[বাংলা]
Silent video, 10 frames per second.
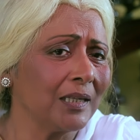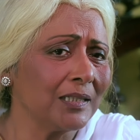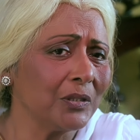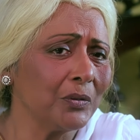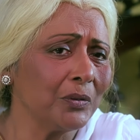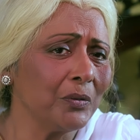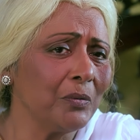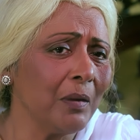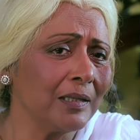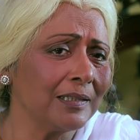বটগাছি
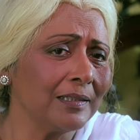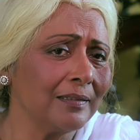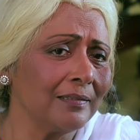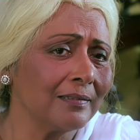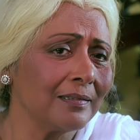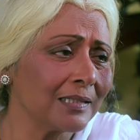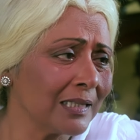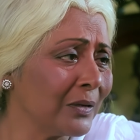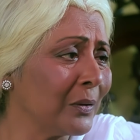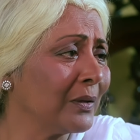ছিঁড়ে না মাটিতে
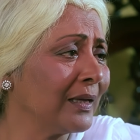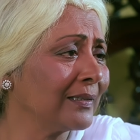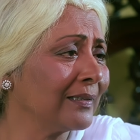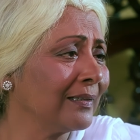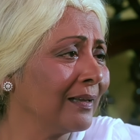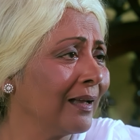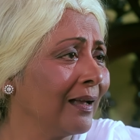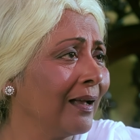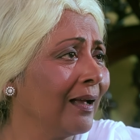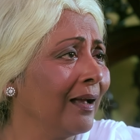সে করগাত
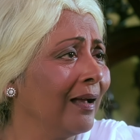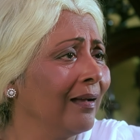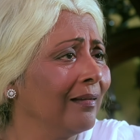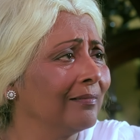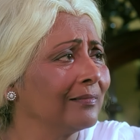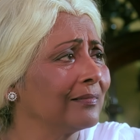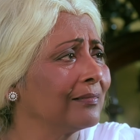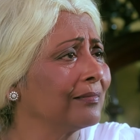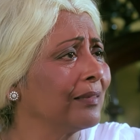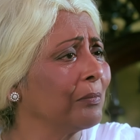
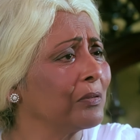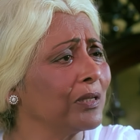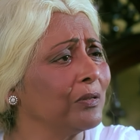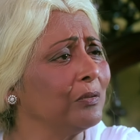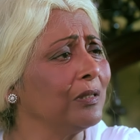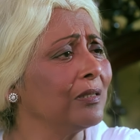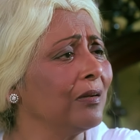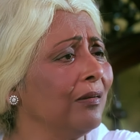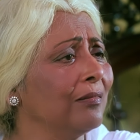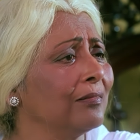তারপর সেই
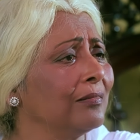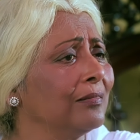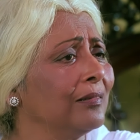গুড়িটা